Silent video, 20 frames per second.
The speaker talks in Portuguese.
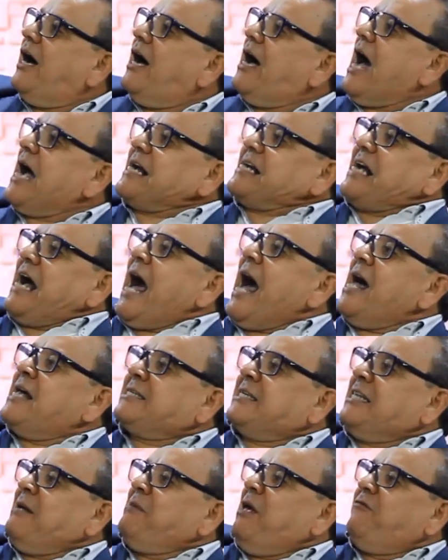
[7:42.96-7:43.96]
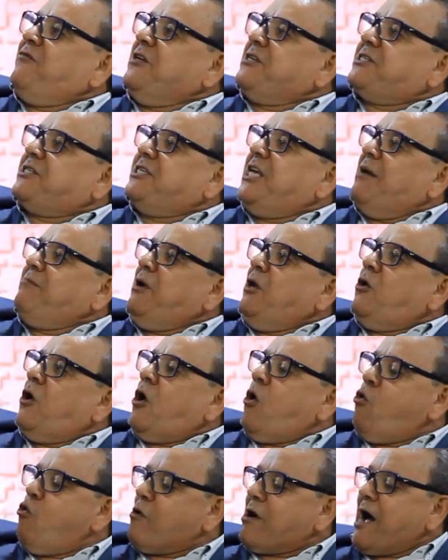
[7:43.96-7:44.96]
A casa da minha vizinha é
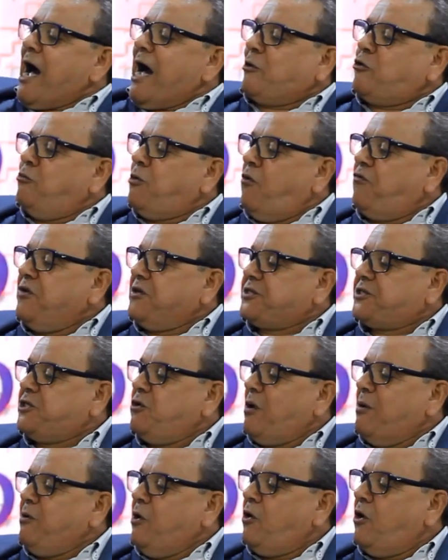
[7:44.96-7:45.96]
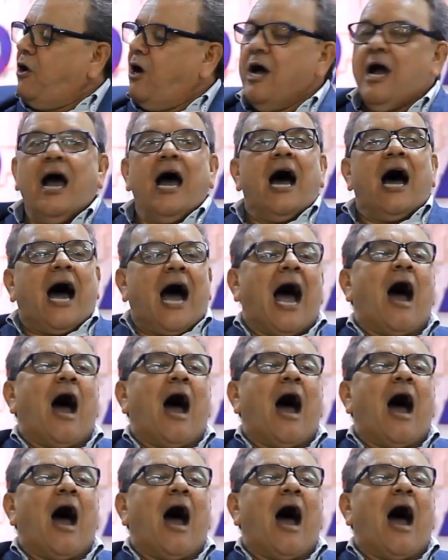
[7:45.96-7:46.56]
melhor, o carro do meu vizinho é melhor, a